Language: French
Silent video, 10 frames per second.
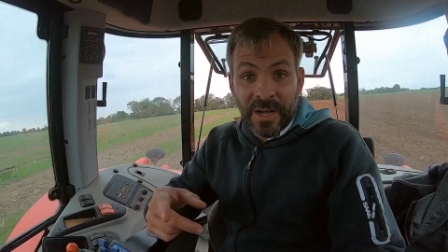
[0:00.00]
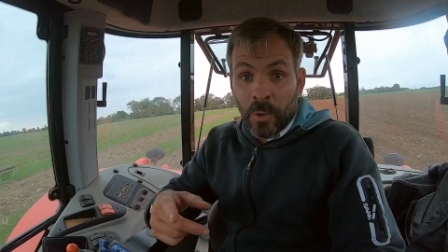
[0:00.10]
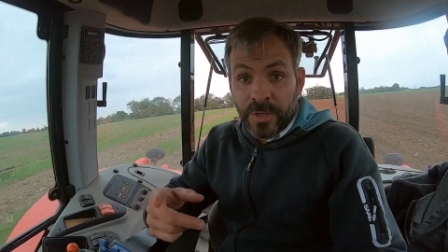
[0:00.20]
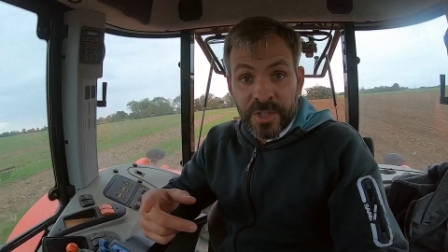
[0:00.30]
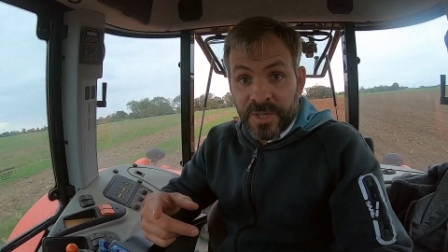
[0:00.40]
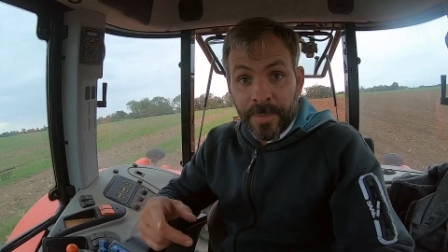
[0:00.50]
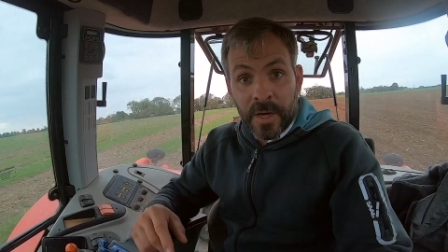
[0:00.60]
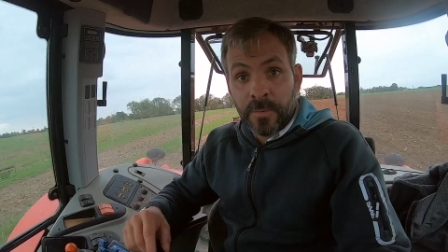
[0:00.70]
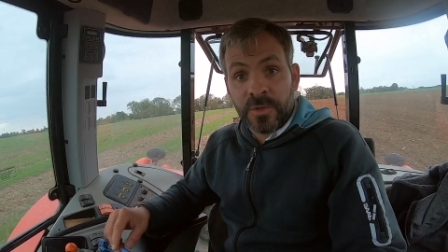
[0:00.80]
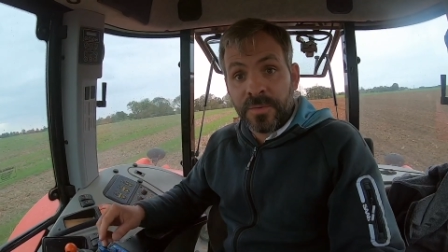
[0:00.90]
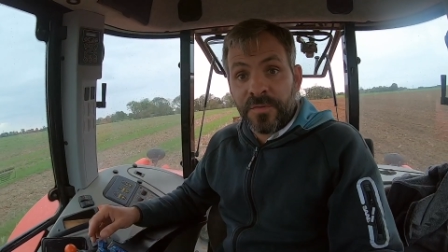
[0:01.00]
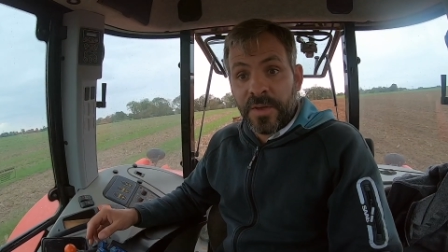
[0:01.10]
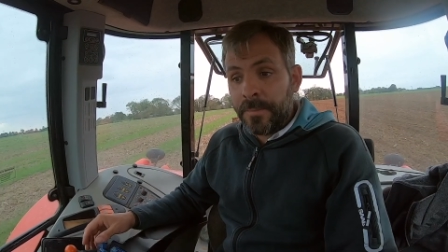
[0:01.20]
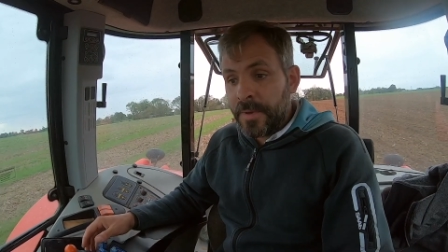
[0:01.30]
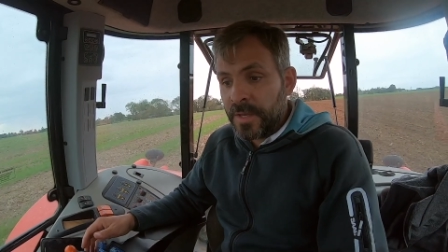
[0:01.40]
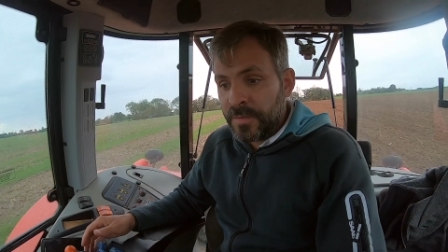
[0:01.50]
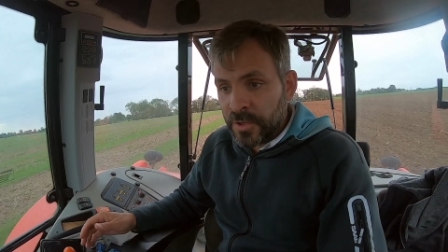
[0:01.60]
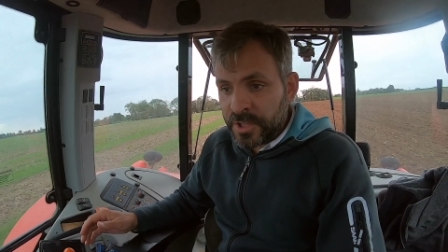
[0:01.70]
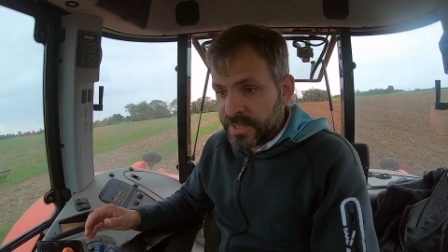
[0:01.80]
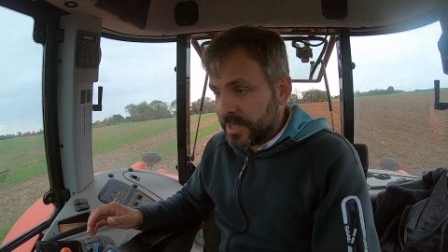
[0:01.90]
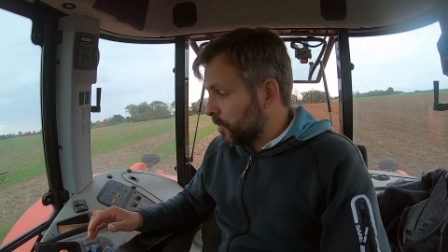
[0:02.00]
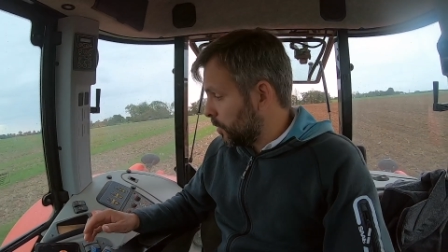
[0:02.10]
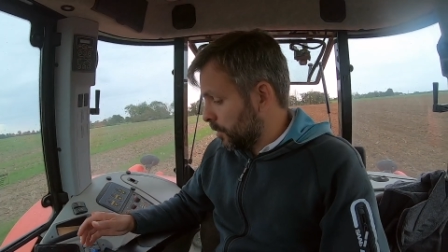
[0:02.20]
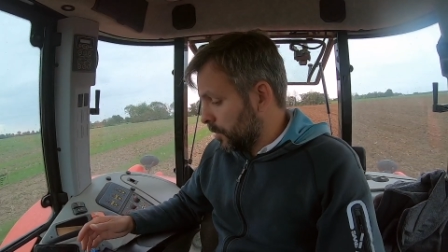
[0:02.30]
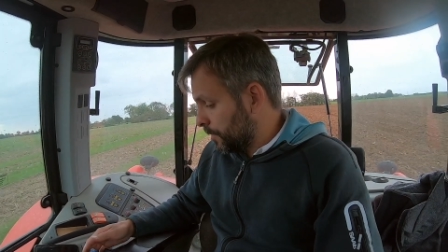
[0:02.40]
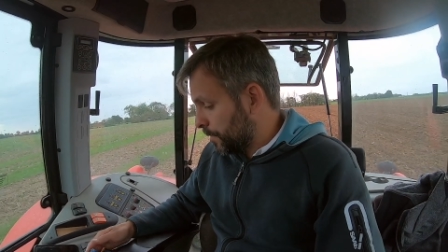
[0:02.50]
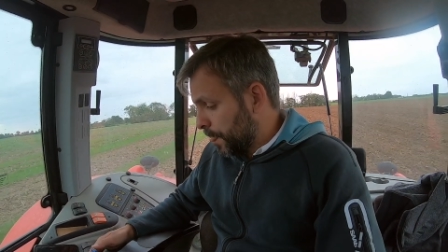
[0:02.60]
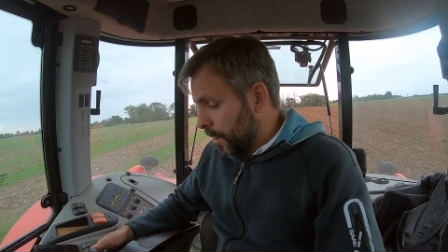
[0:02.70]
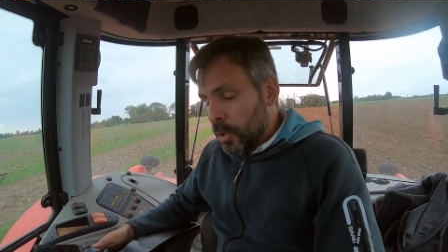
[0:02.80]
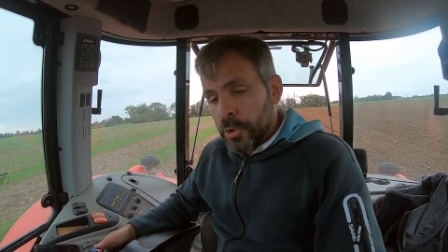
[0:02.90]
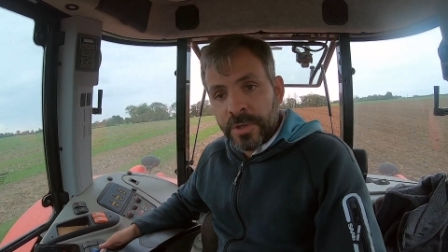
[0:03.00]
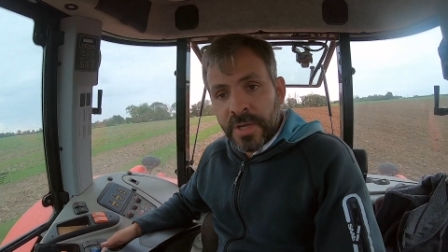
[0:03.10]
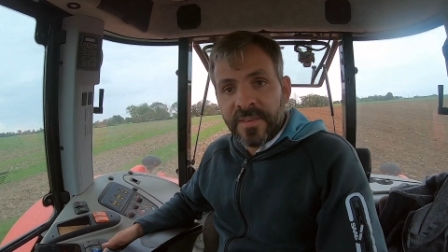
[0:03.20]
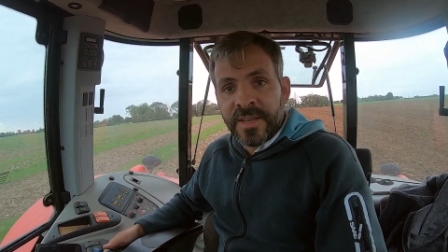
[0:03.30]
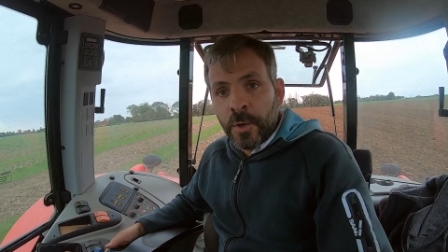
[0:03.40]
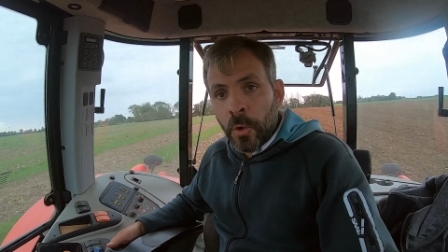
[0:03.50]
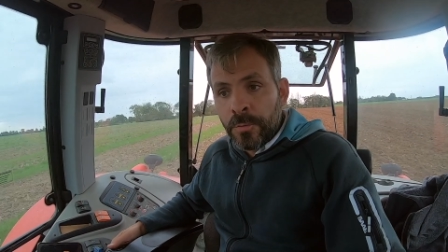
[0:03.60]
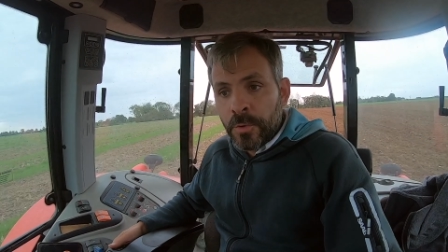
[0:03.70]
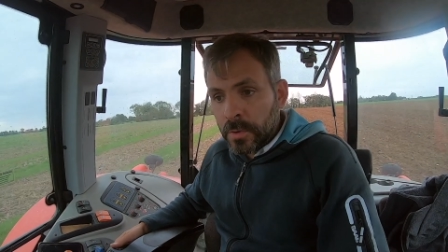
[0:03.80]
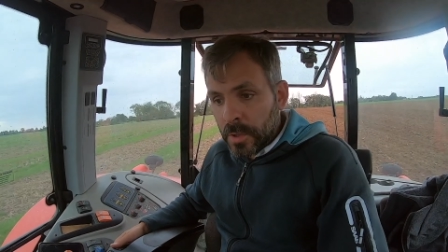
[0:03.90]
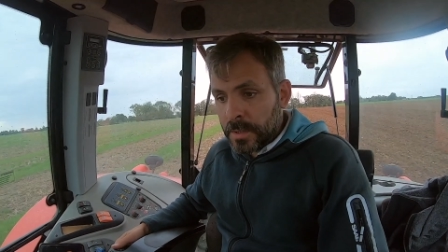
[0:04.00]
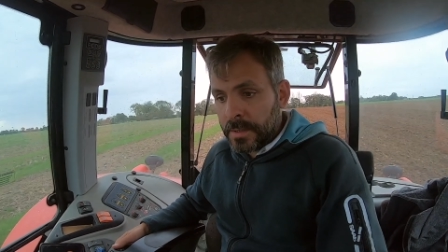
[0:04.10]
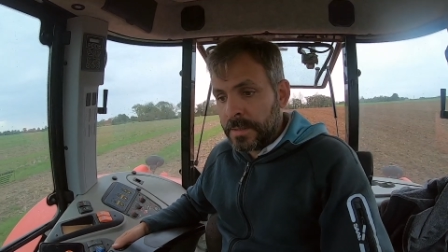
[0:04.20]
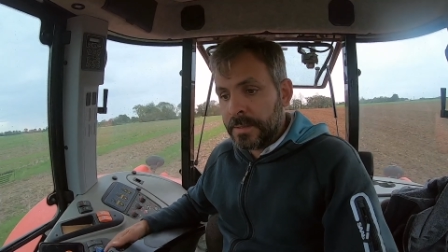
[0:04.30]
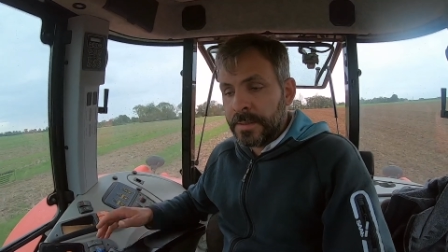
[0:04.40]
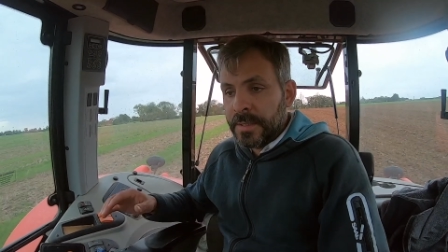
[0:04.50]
de tarauder, je sais pas comment je vais faire, mais il faut que j'essaye de, travailler au mieux euh,